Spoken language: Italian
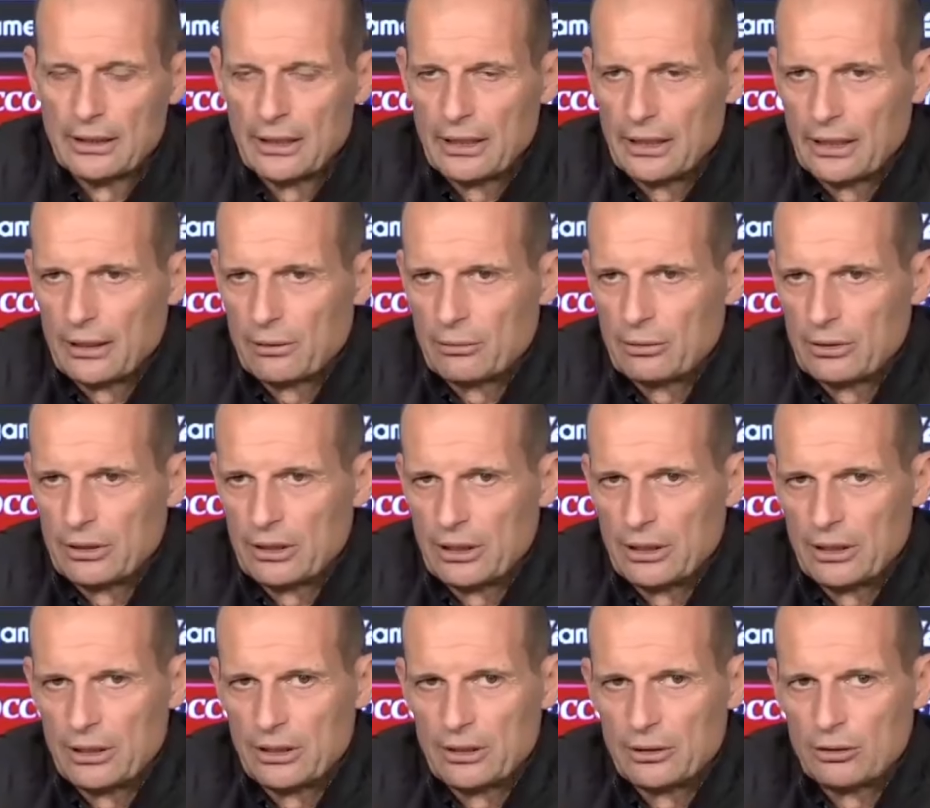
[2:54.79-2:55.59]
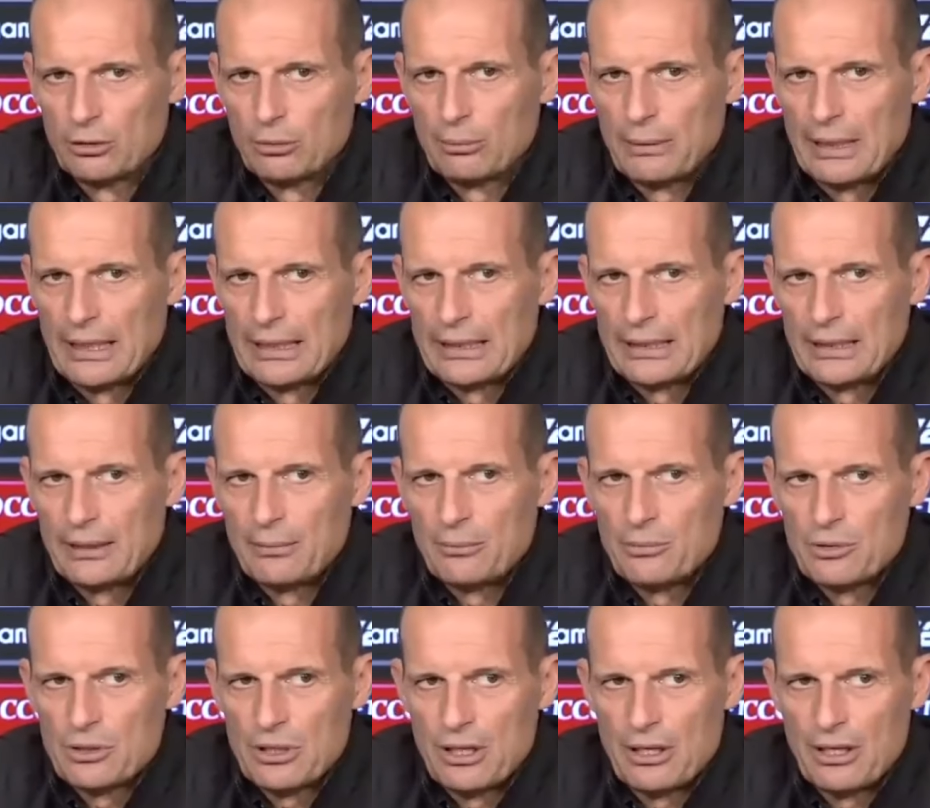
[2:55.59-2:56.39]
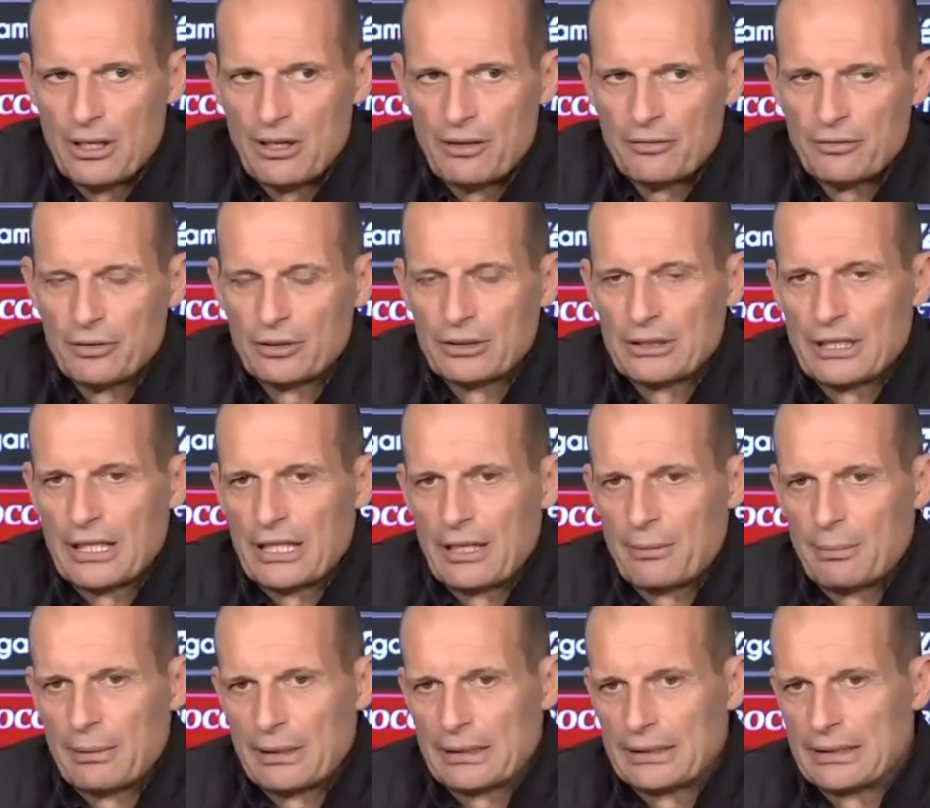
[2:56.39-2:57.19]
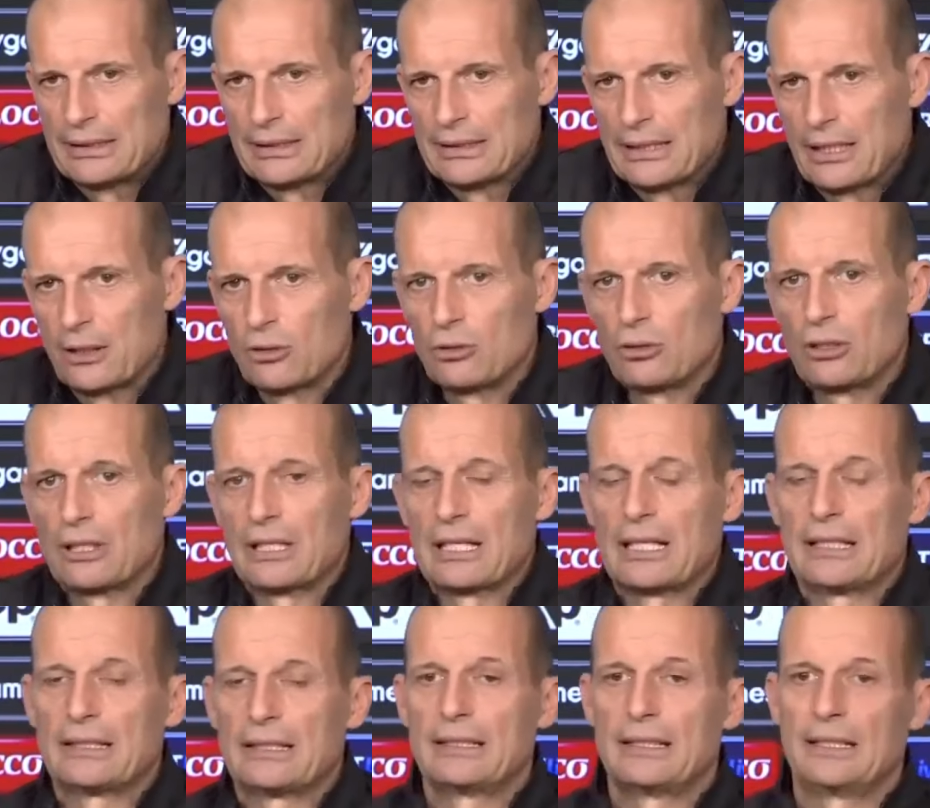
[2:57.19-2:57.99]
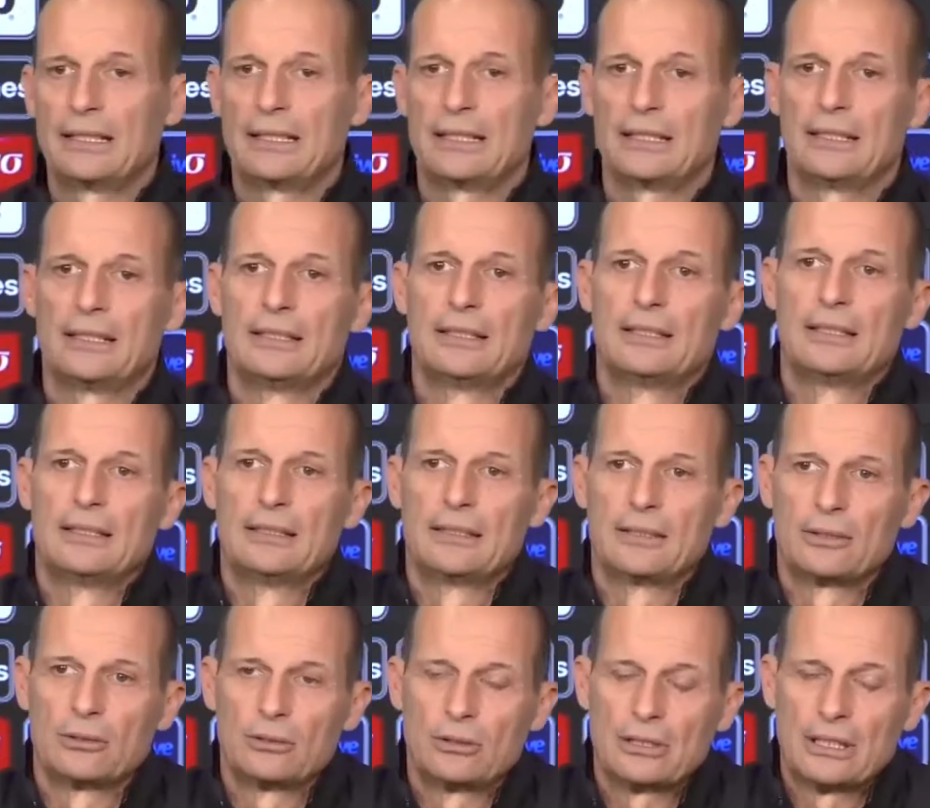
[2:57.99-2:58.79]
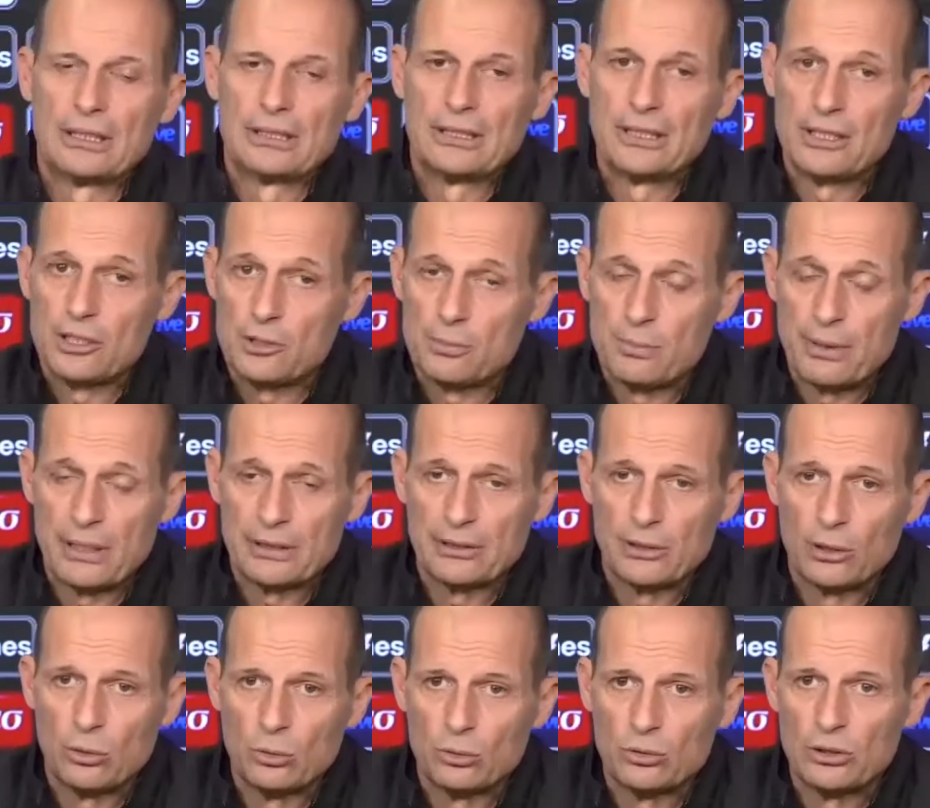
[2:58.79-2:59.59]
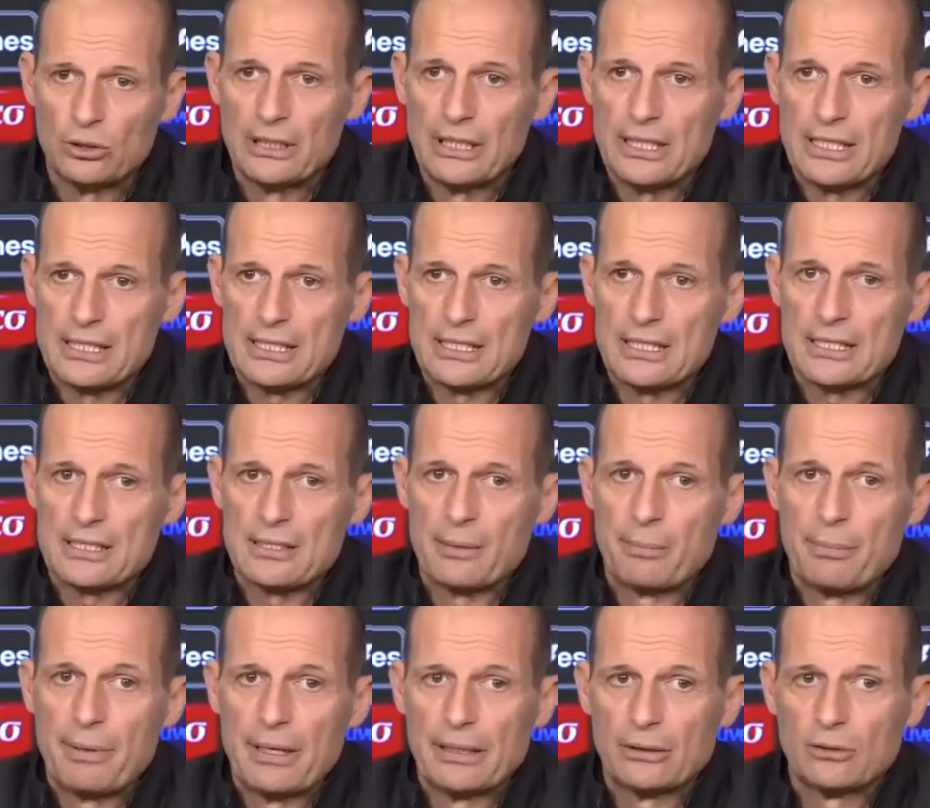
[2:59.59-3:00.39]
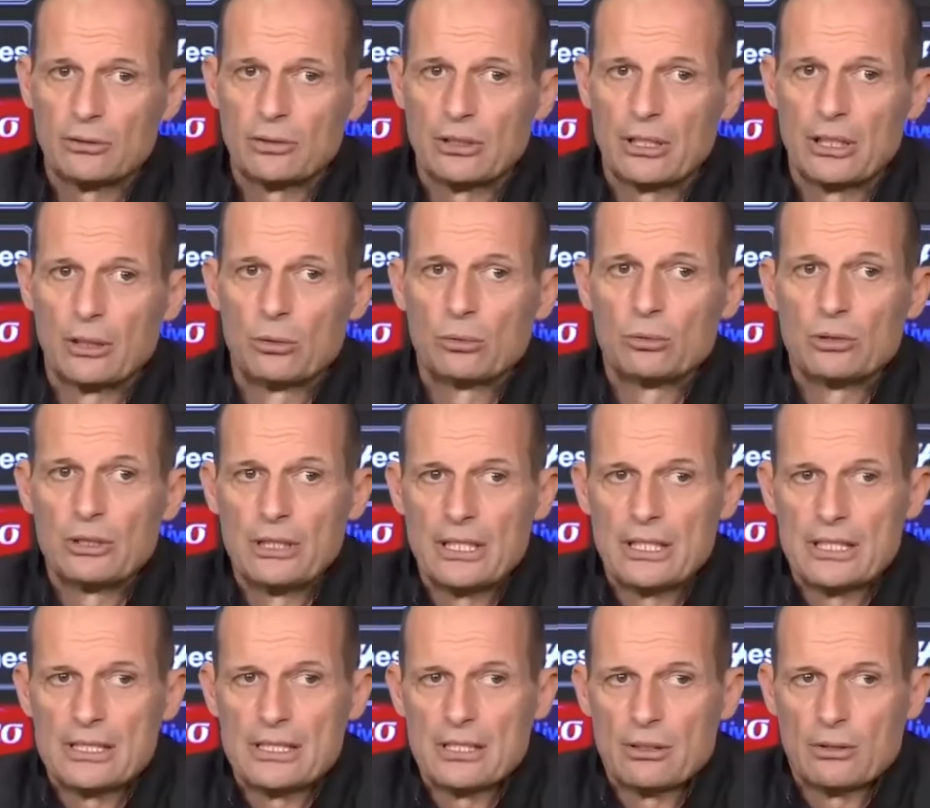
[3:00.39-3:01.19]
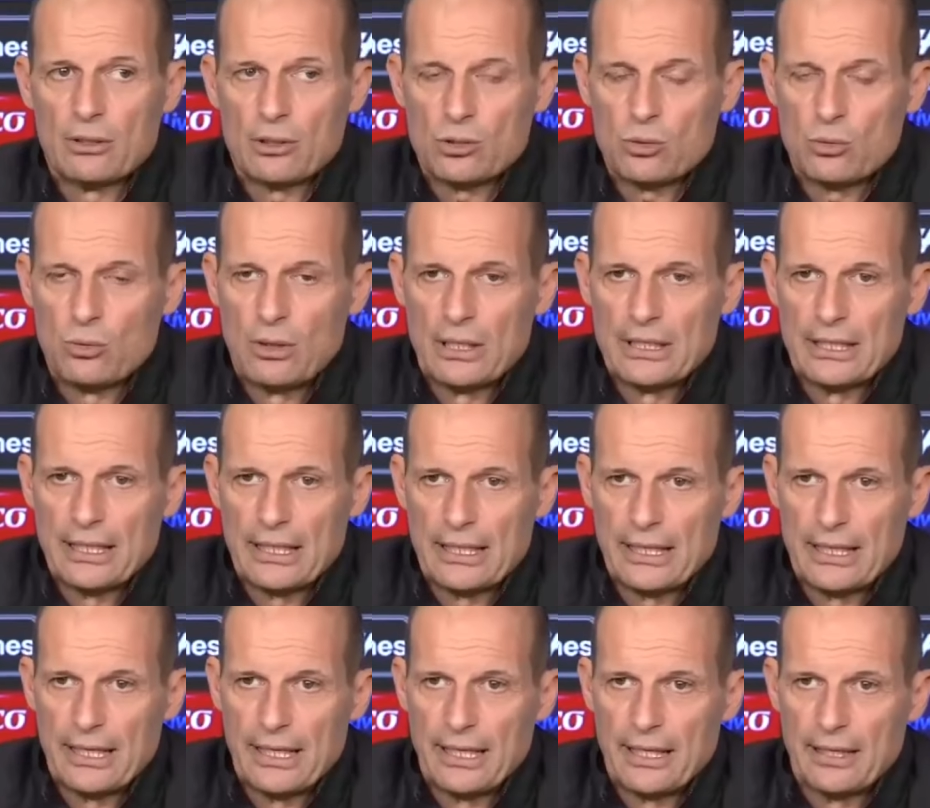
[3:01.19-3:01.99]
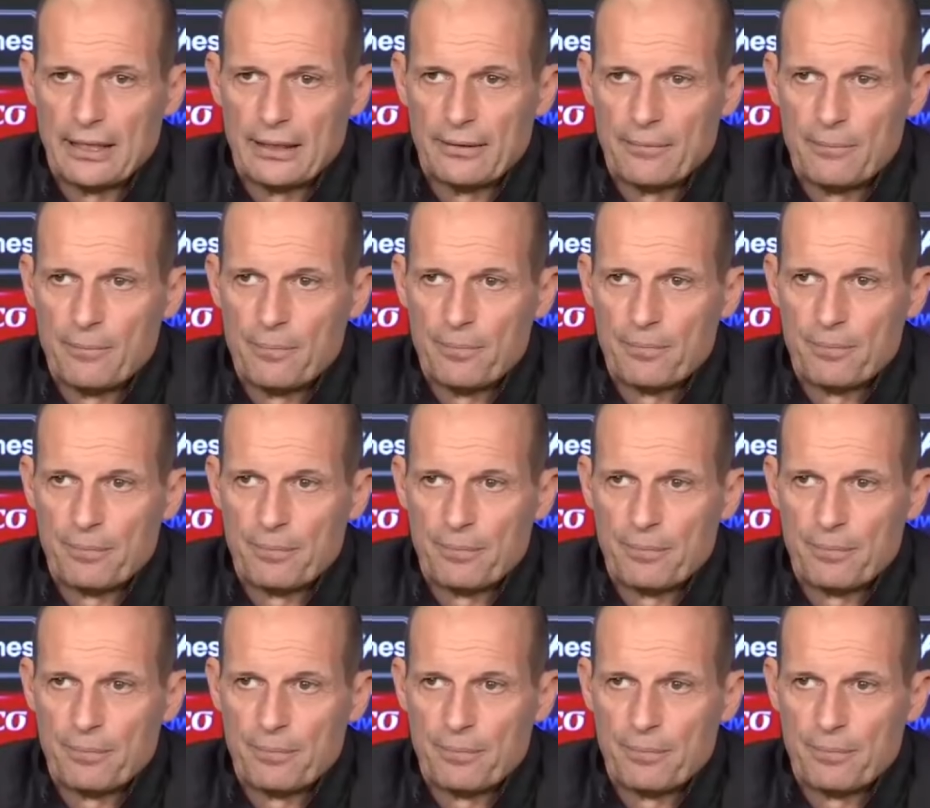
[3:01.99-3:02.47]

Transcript: E quindi domani bisogna affrontare la partita con grande, con grande rispetto all'Udinese, sapendo che l'Udinese è una squadra che